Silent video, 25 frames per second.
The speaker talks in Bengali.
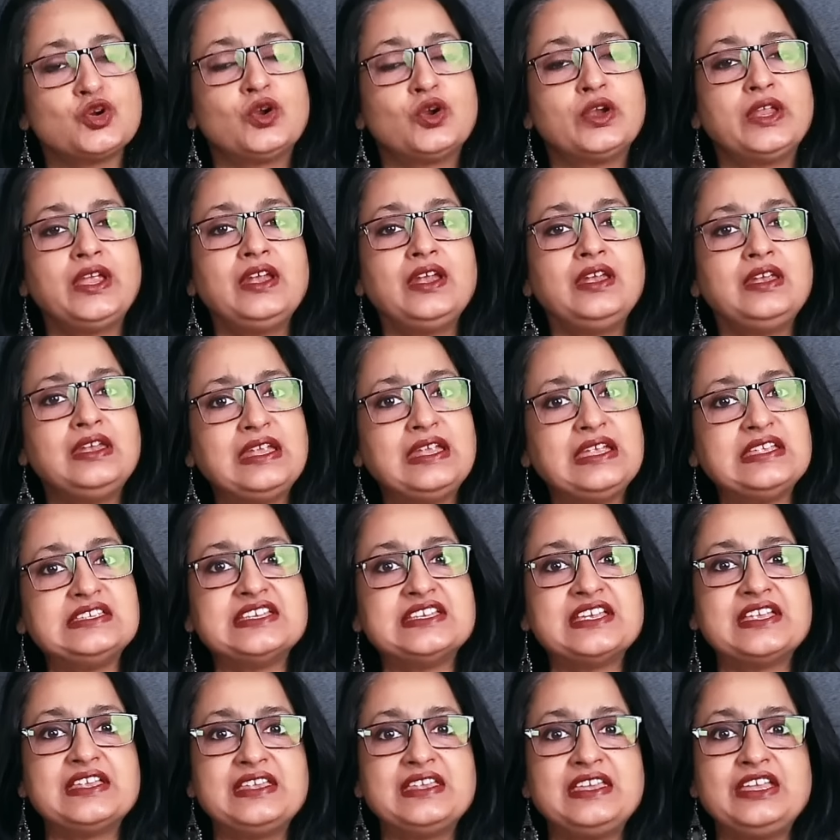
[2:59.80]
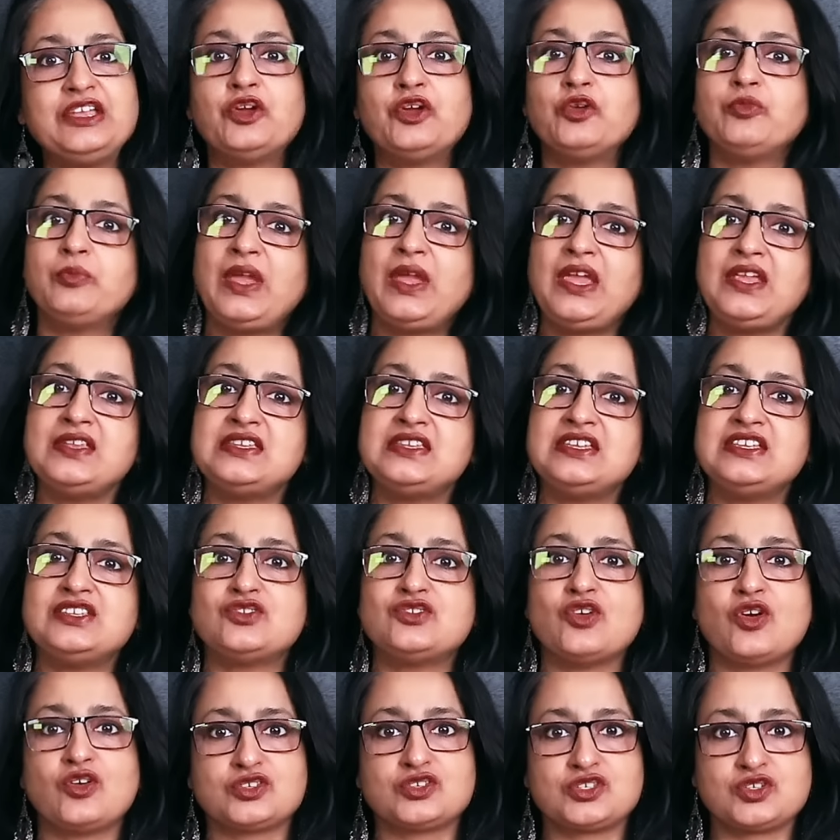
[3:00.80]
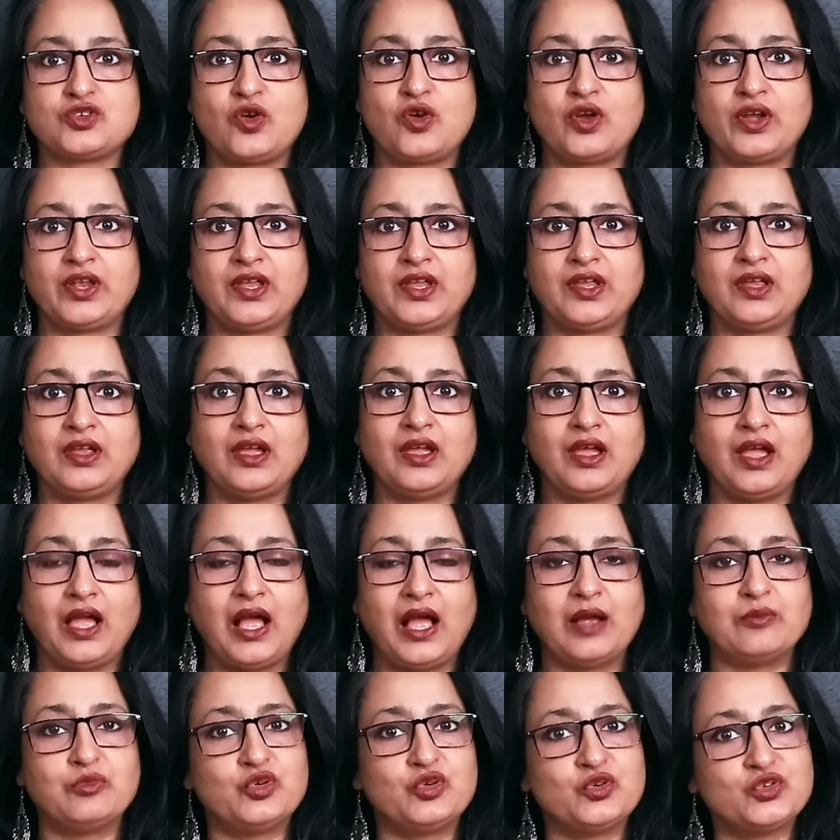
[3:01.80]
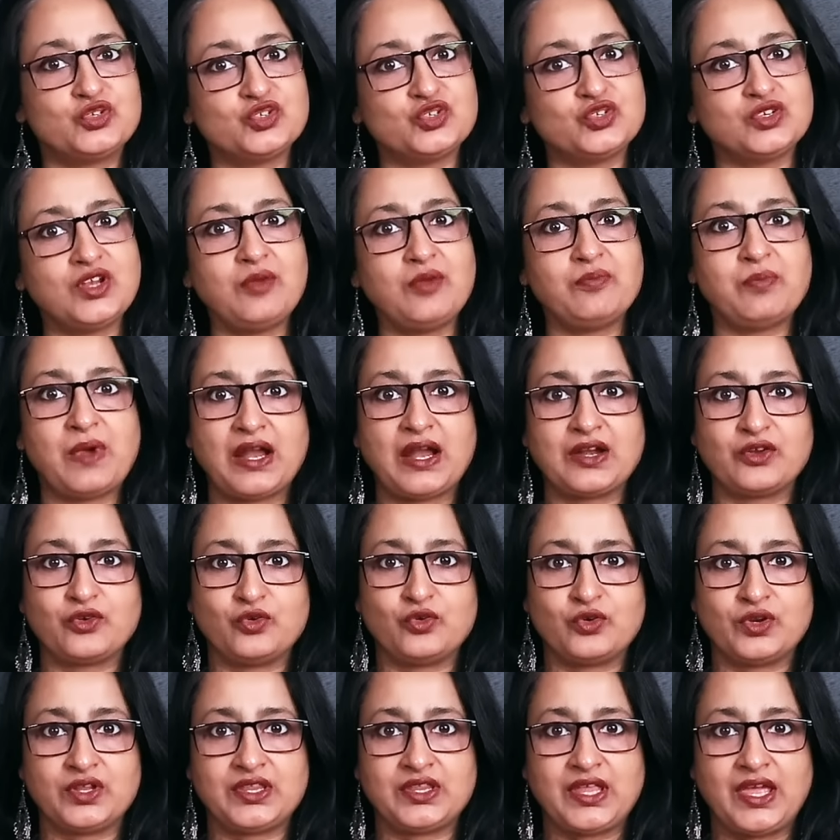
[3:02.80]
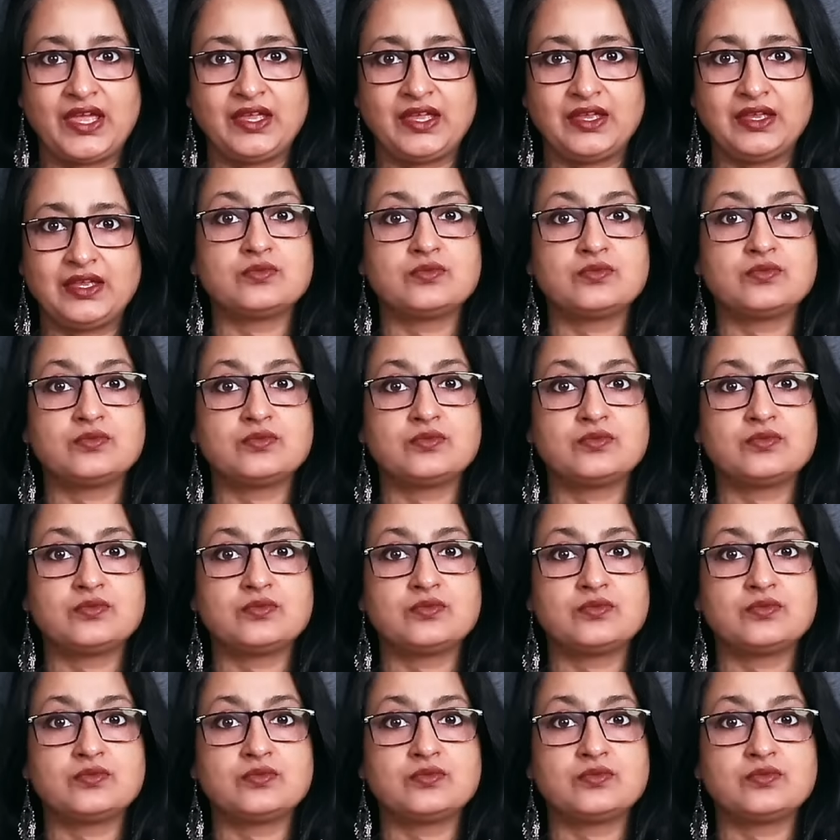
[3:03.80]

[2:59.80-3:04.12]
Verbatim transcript: শরীর নিজের নিয়মেই ডিটক্স করে আবর্জনা বার করে দেয়